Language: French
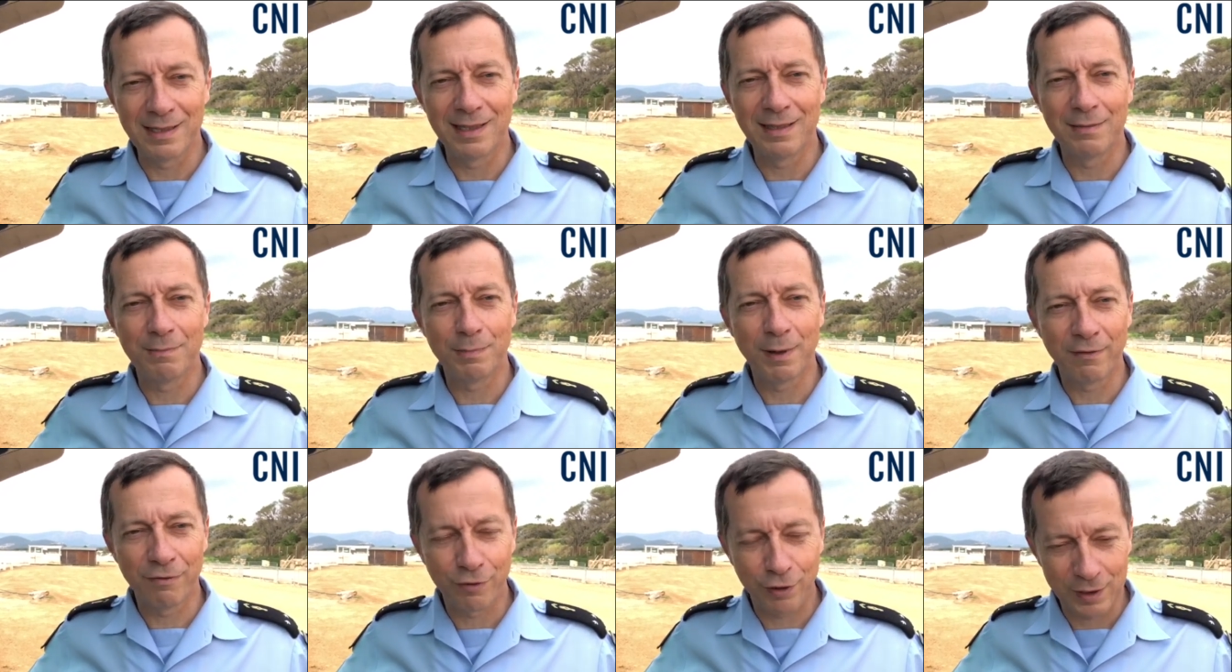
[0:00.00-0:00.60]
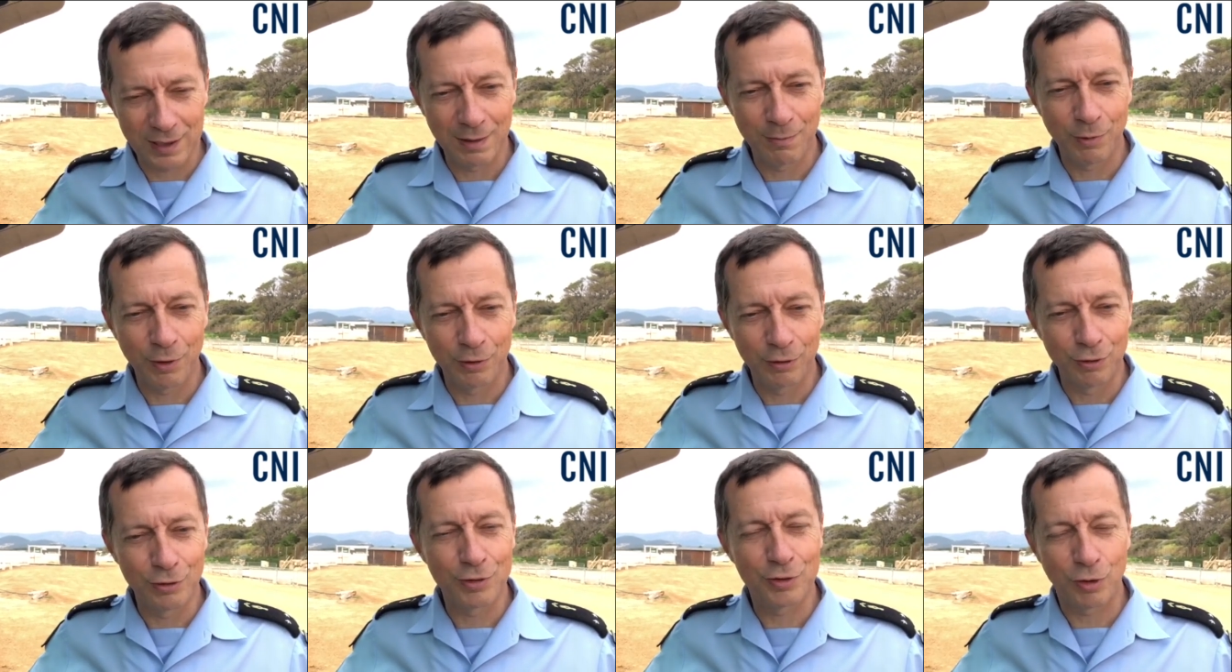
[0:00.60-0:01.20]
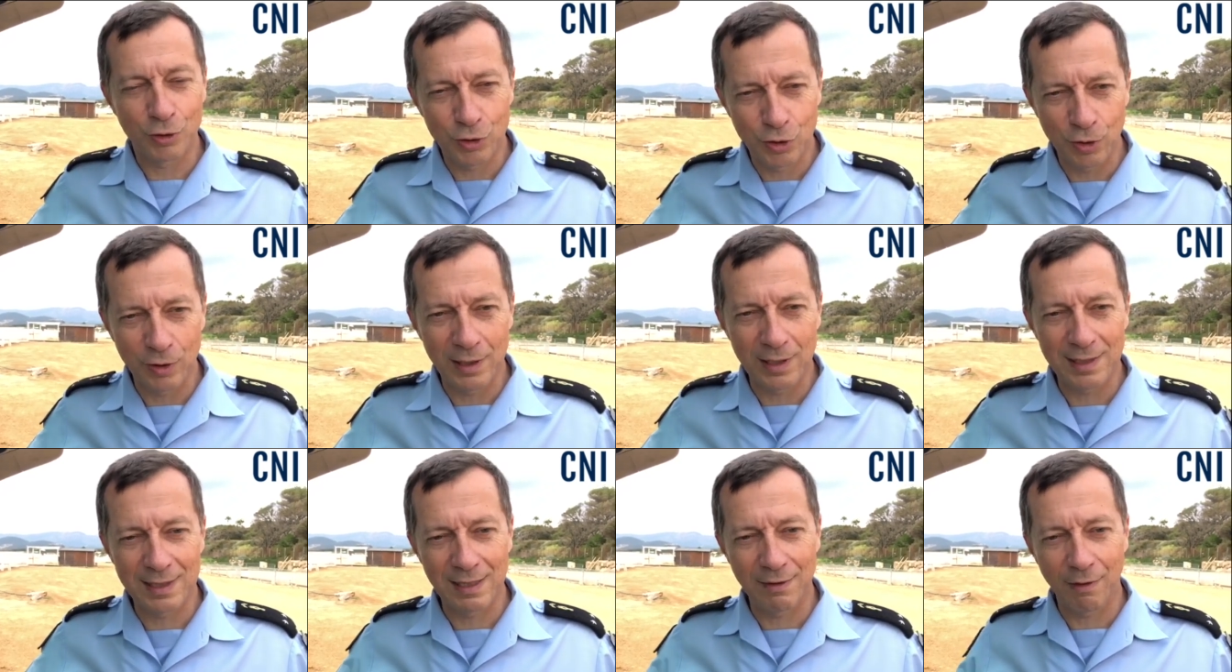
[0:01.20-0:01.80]
n'est pas forcément de
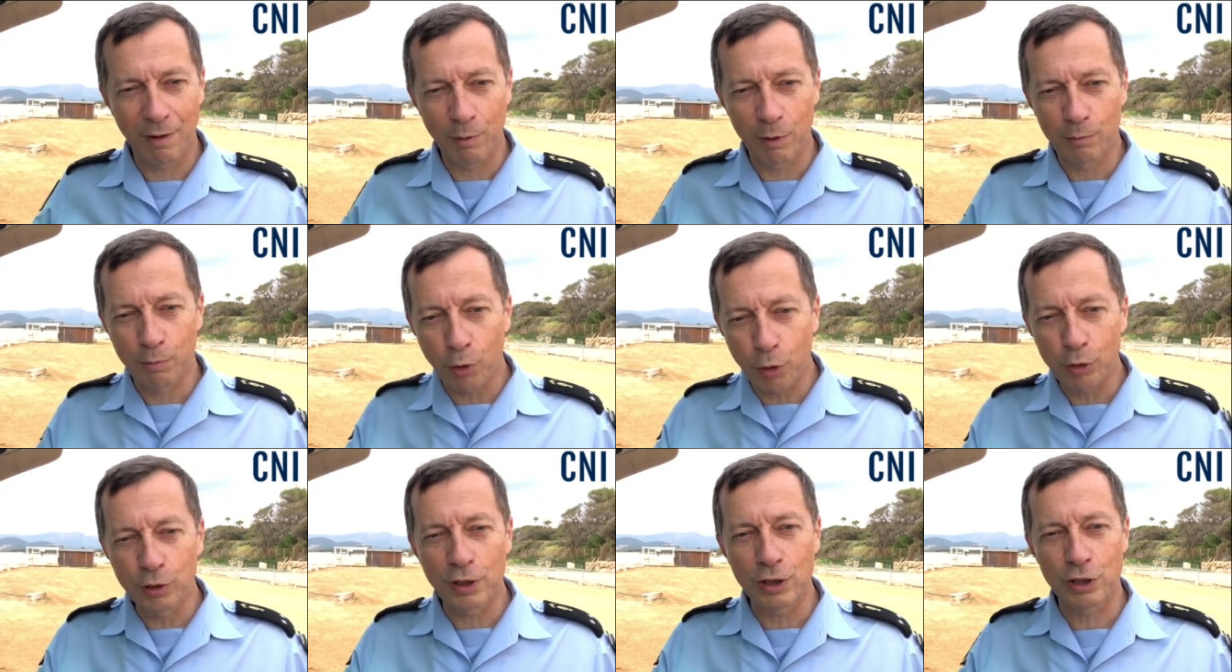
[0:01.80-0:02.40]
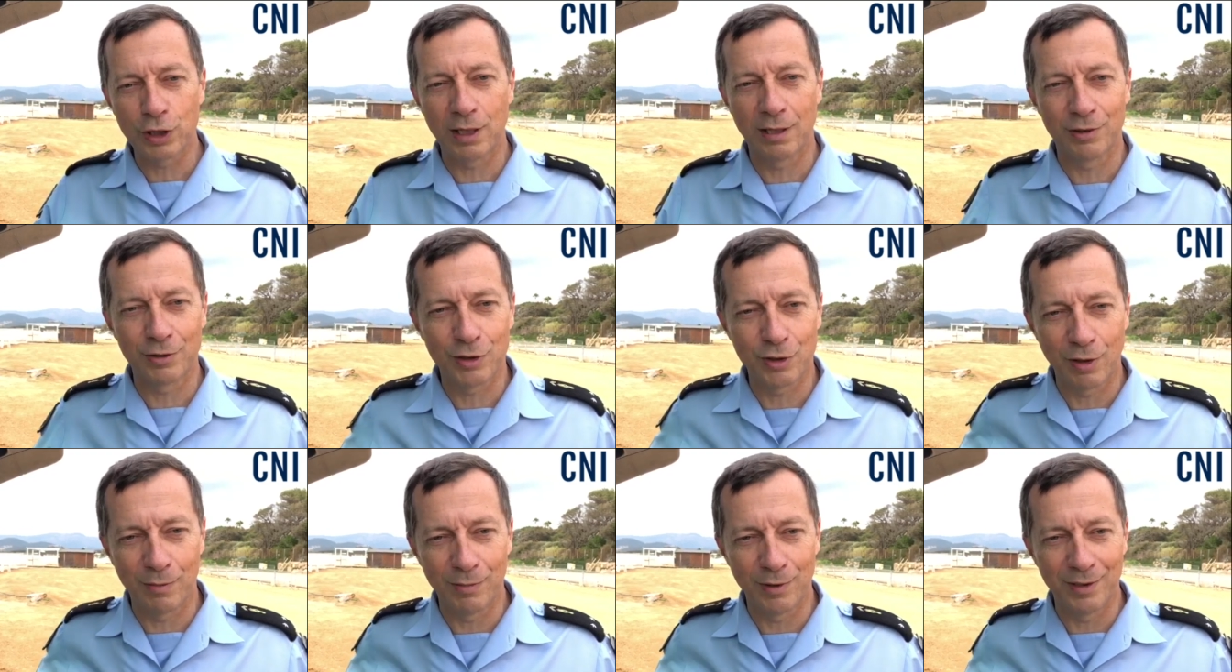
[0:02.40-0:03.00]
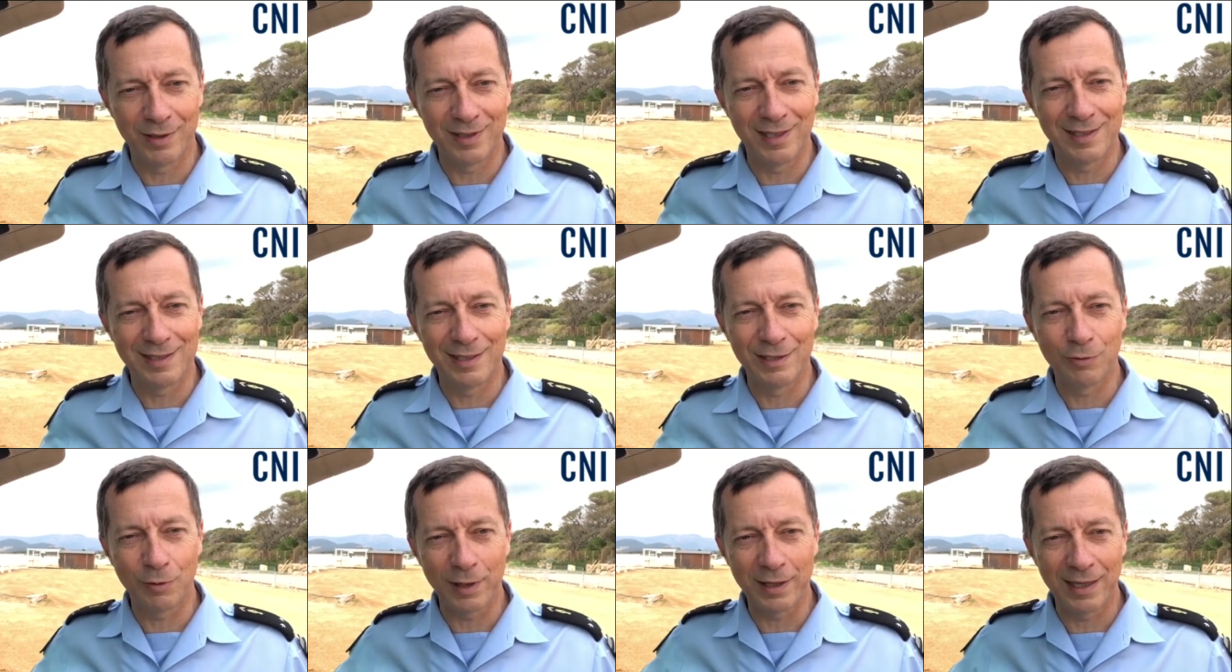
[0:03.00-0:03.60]
sanctionner, c'est vraiment de protéger l'ensemble des
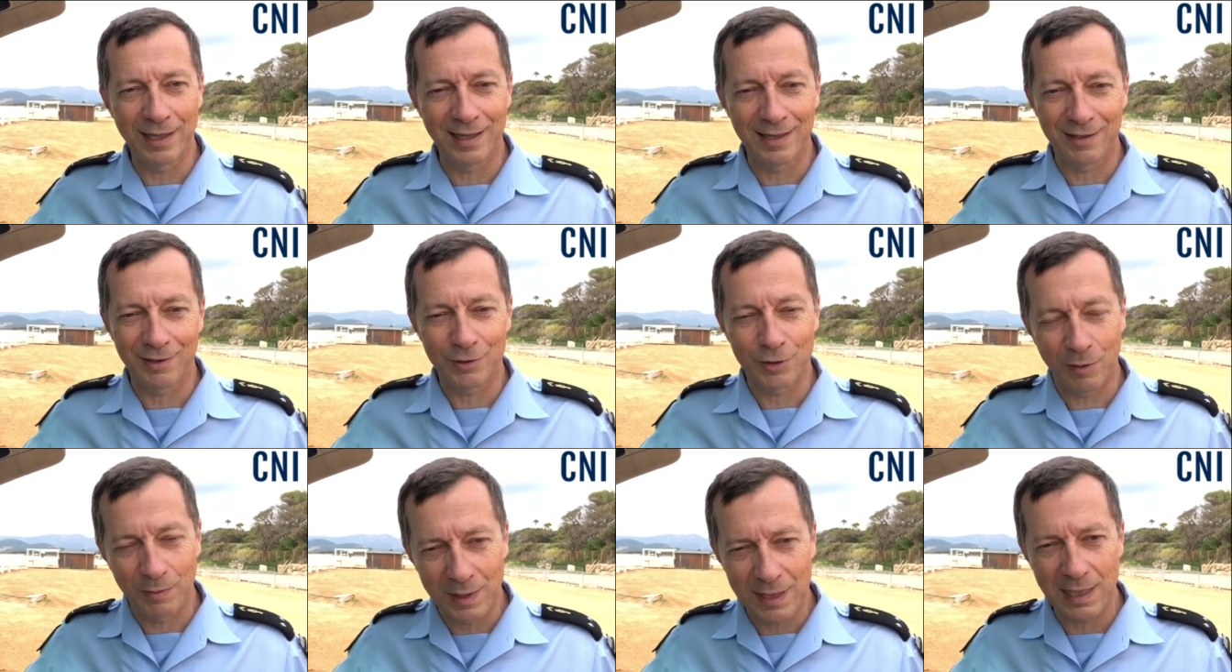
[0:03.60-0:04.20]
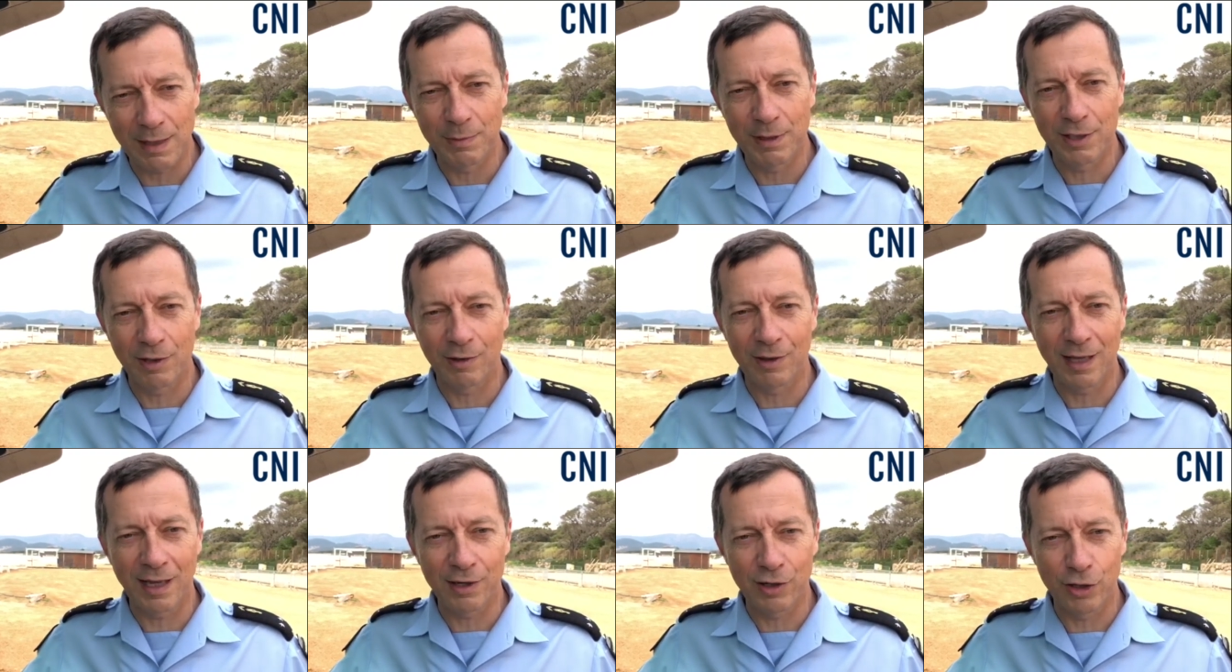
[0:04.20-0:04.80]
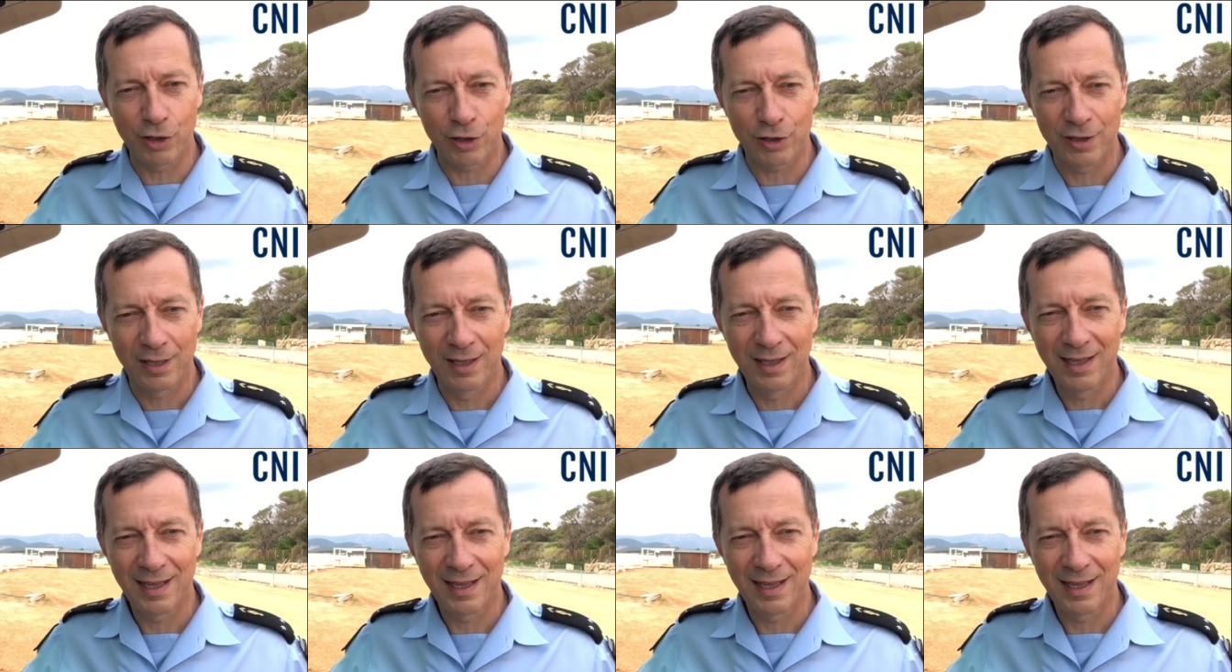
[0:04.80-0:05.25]
citoyens, l'ensemble des habitants de la Corse.